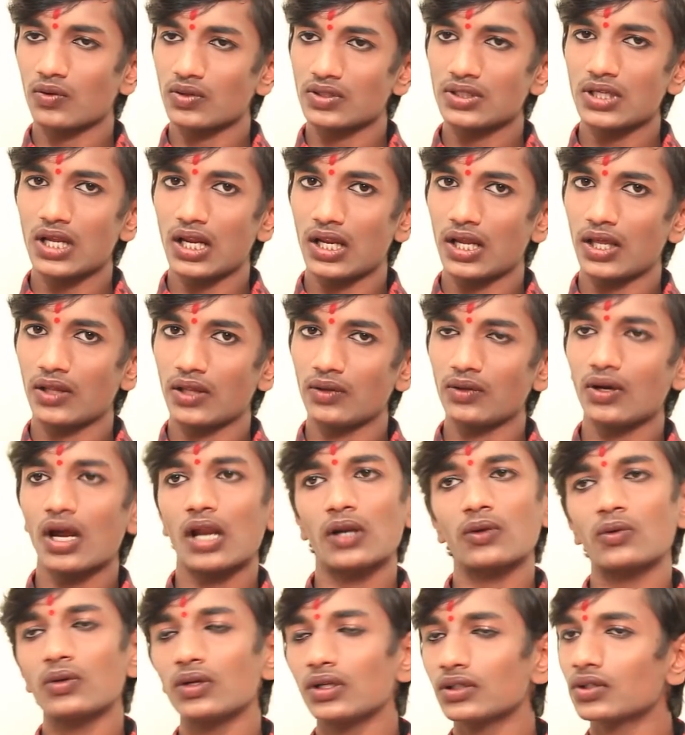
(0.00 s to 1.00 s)
గురించి తెలియదు
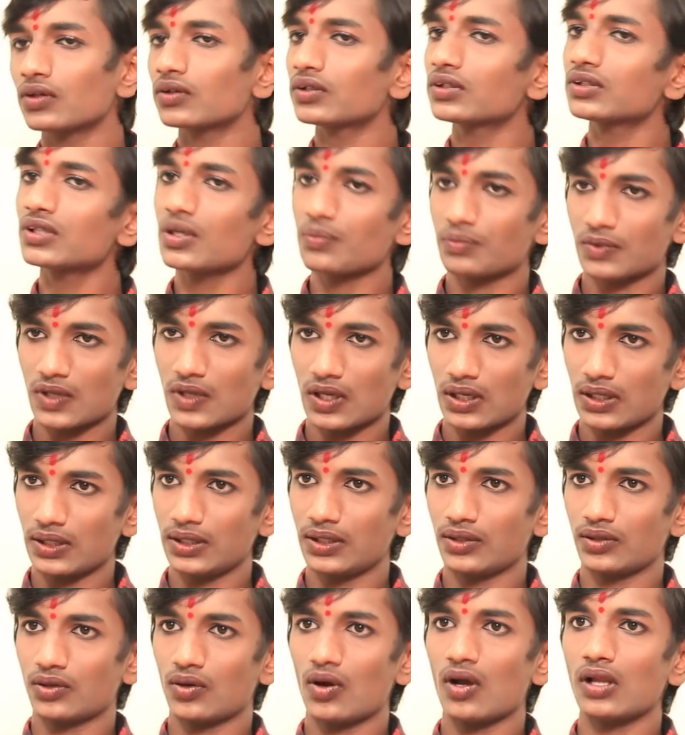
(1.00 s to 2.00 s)
కనుక్కున్న తర్వాత చెప్తా
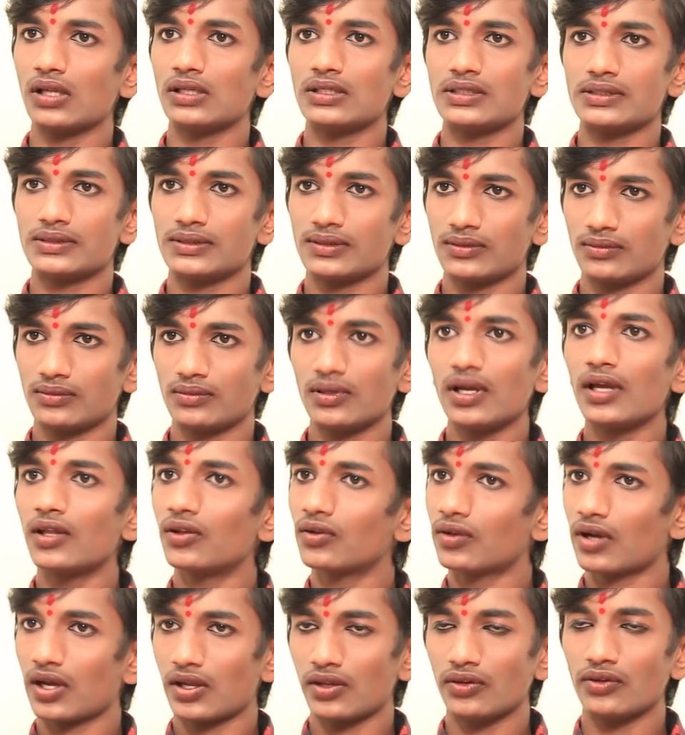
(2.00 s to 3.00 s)
లేని కాల్ చేసి
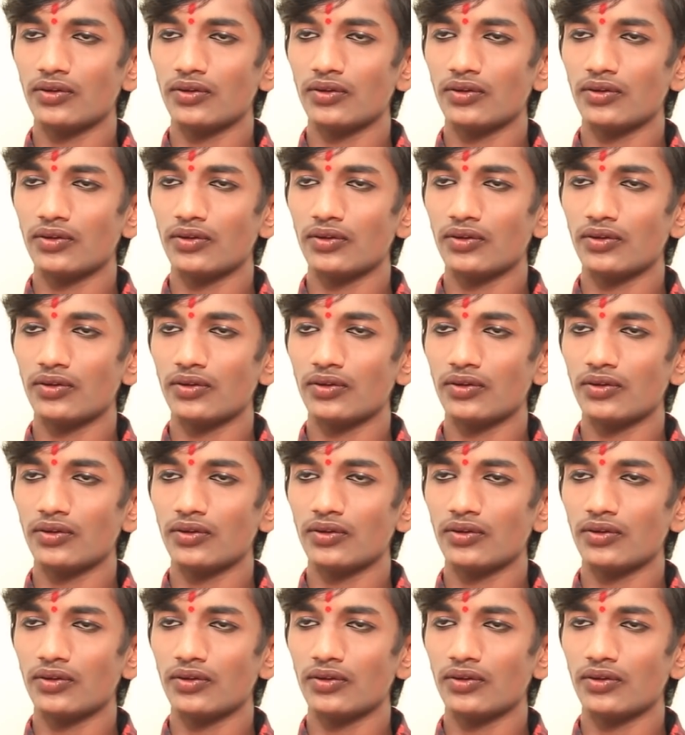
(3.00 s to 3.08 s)
అయిందా